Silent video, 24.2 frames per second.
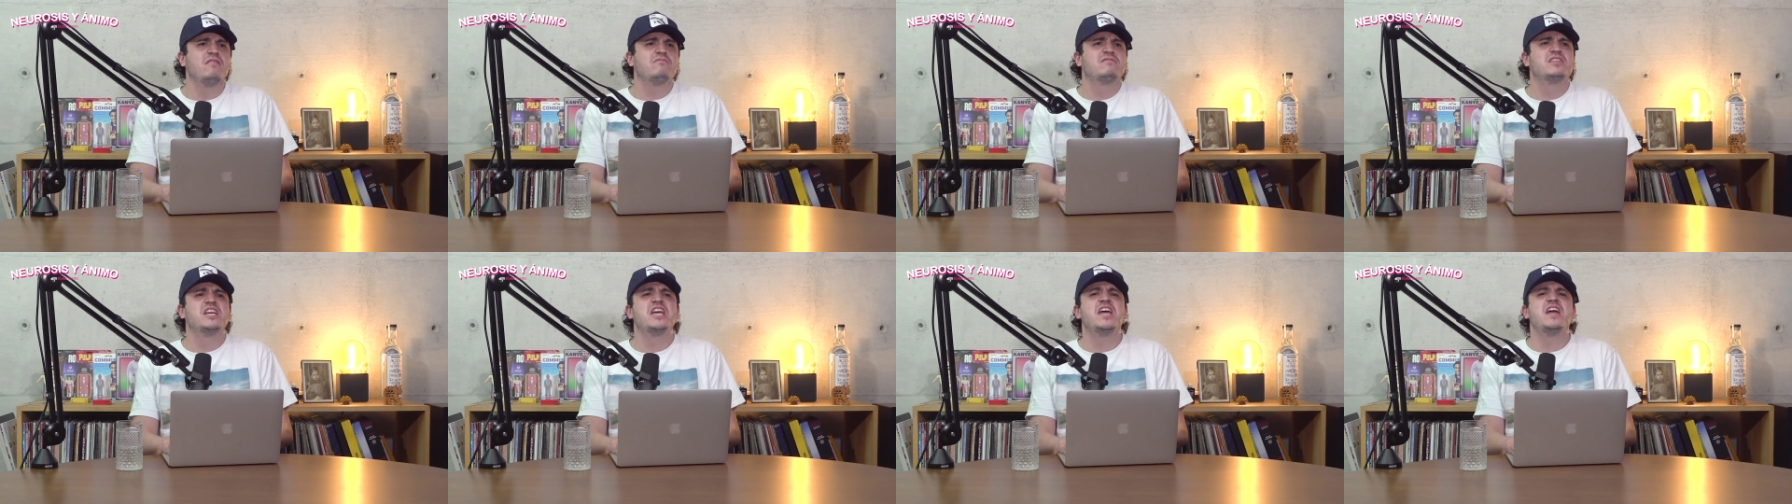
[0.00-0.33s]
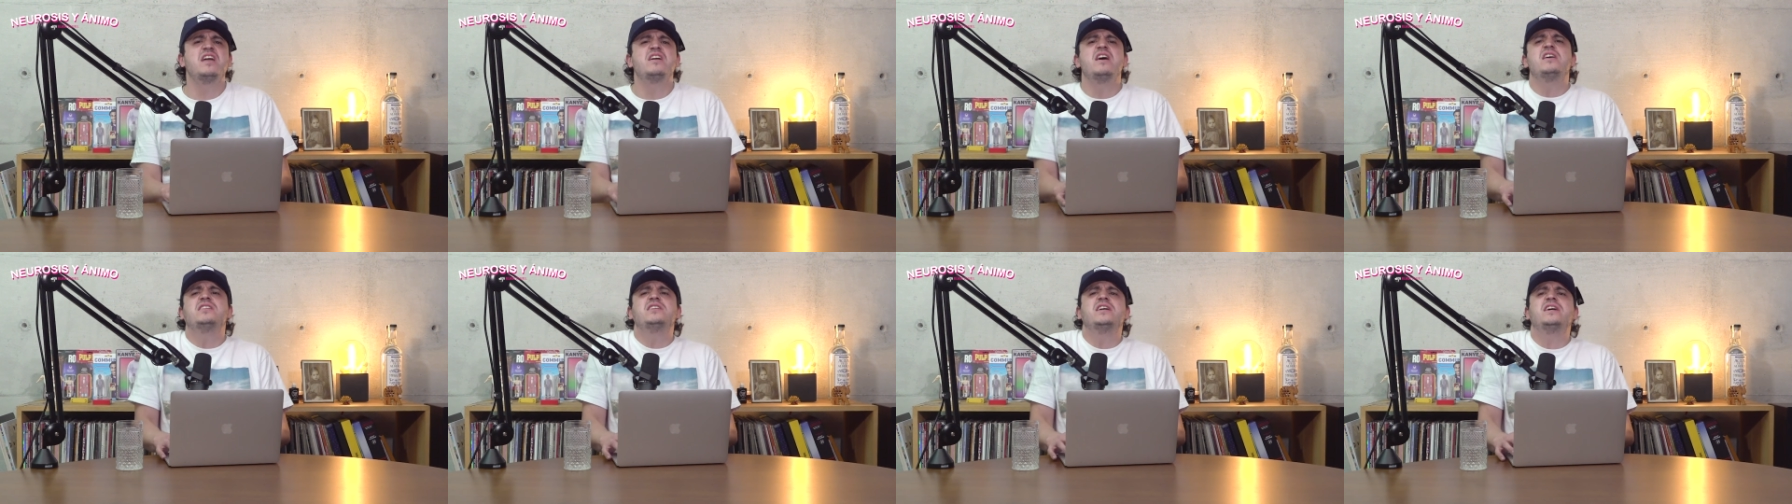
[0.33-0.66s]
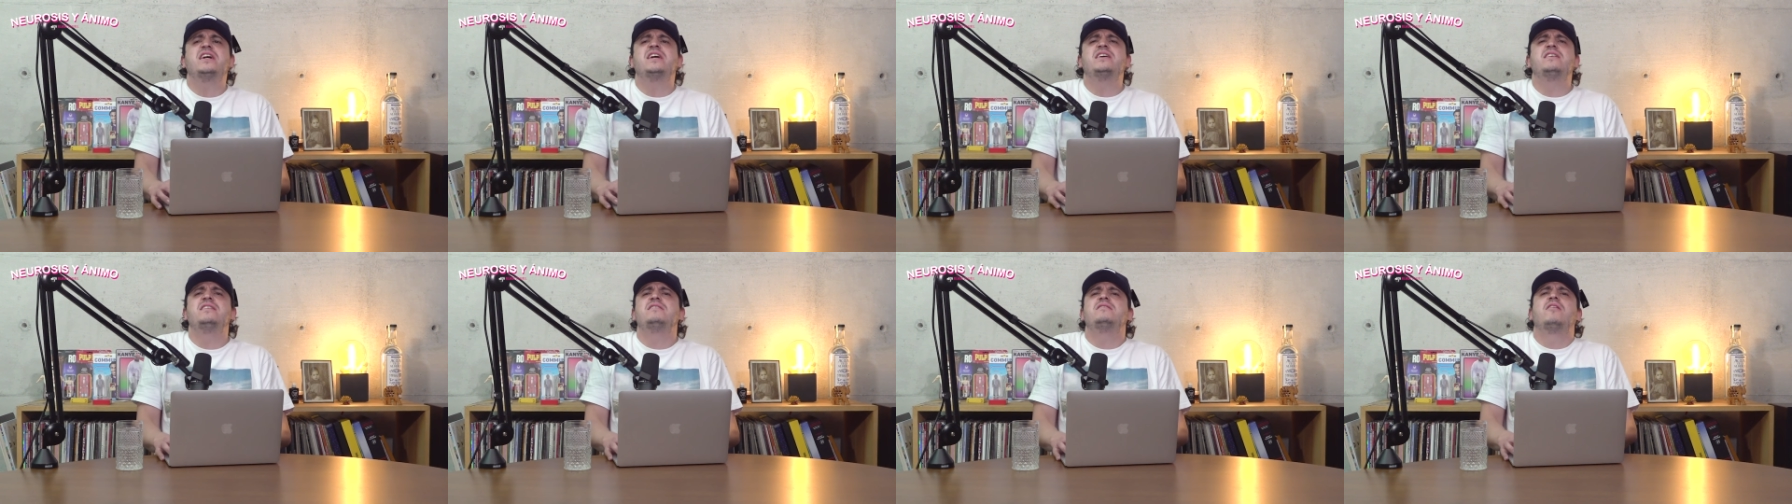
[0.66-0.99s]
sí, ya
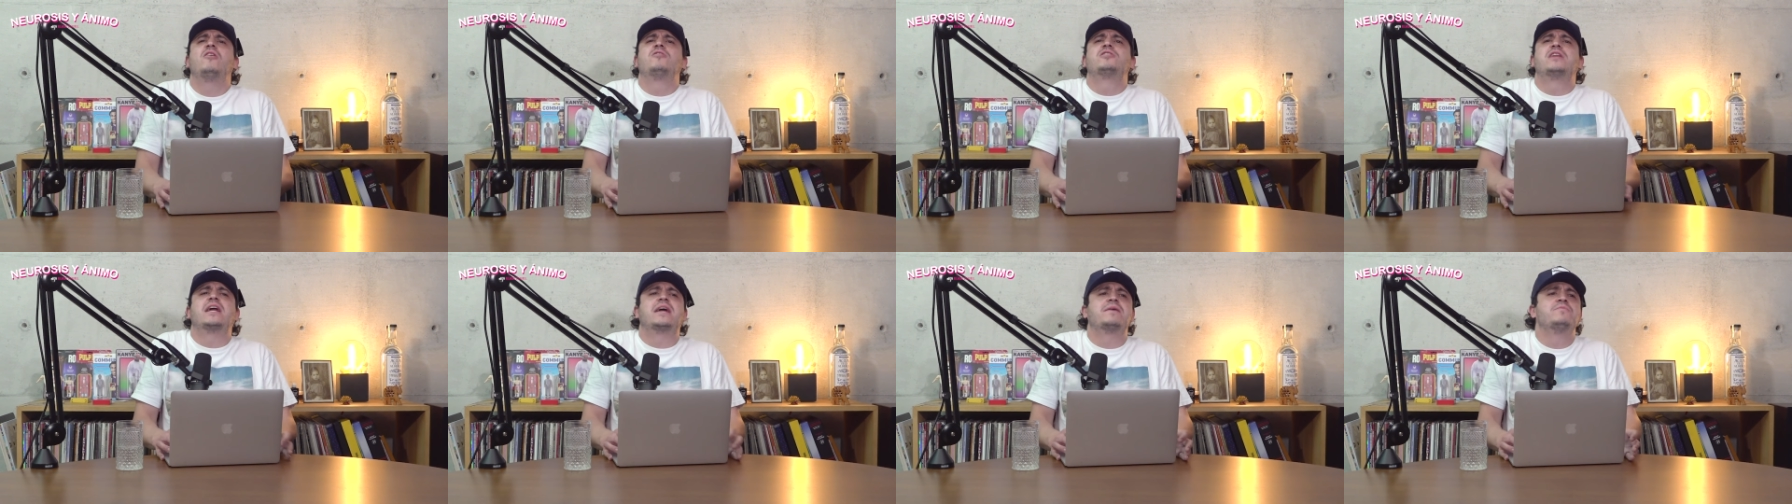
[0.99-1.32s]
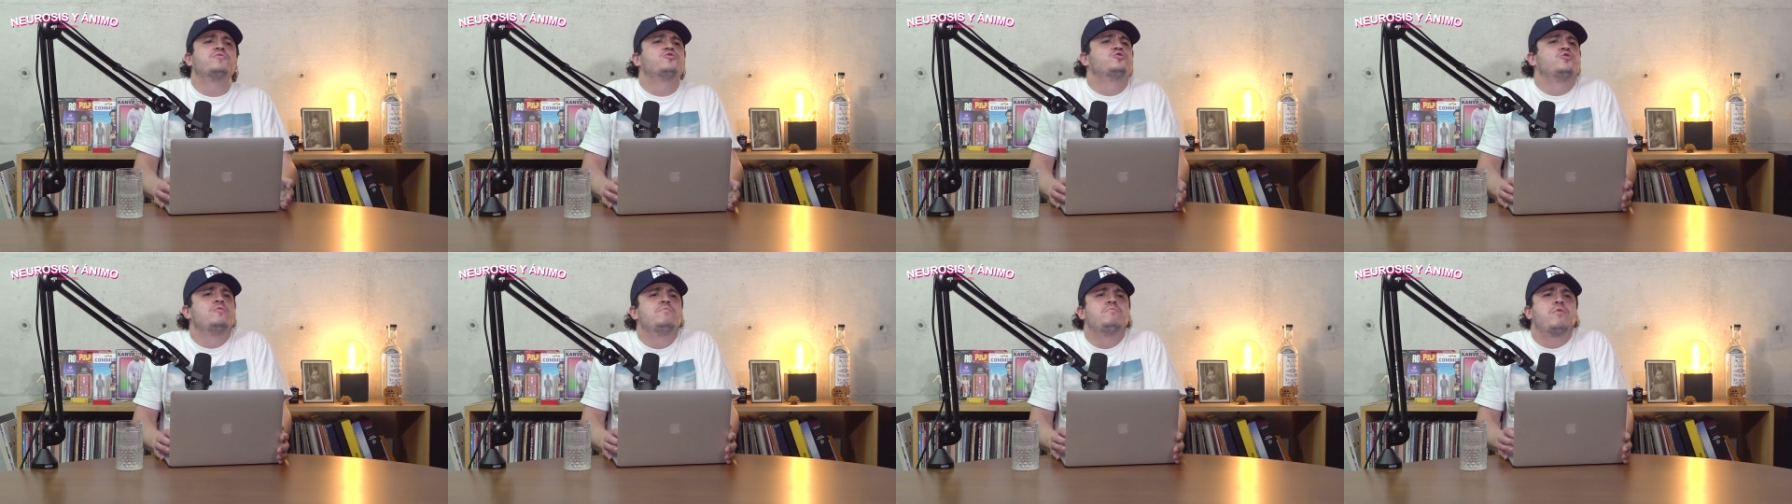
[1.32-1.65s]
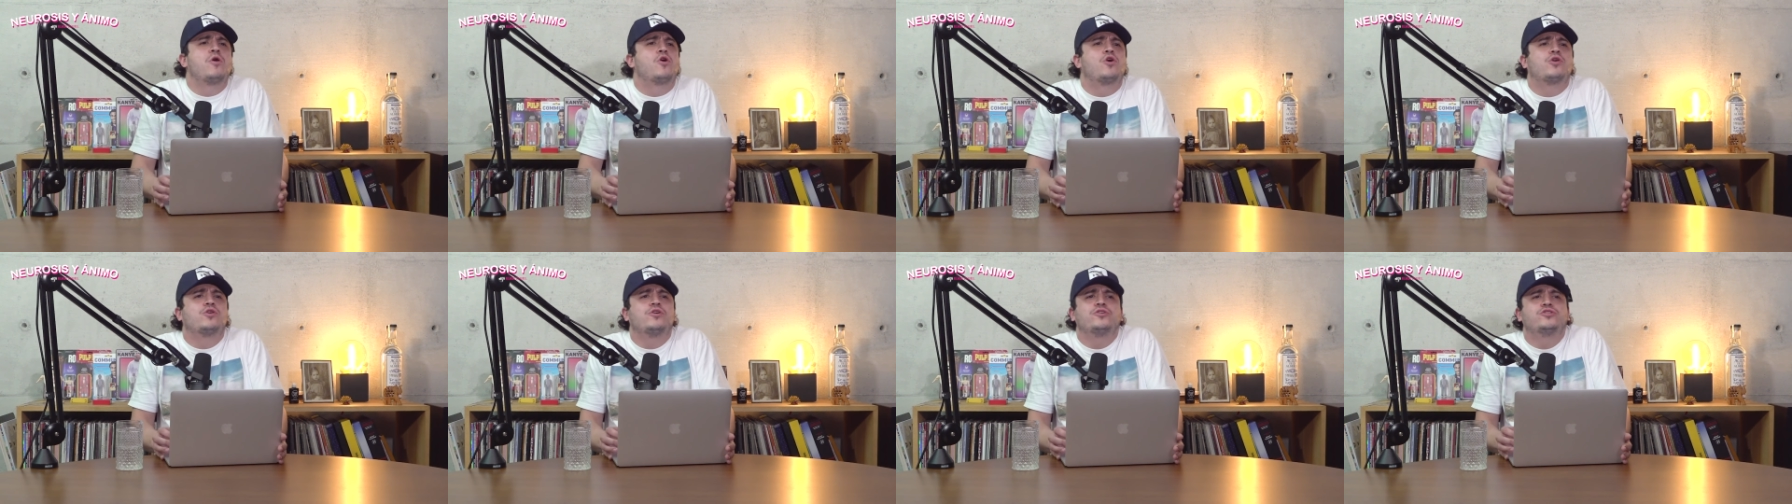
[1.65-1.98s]
sé que lo trajimos un poco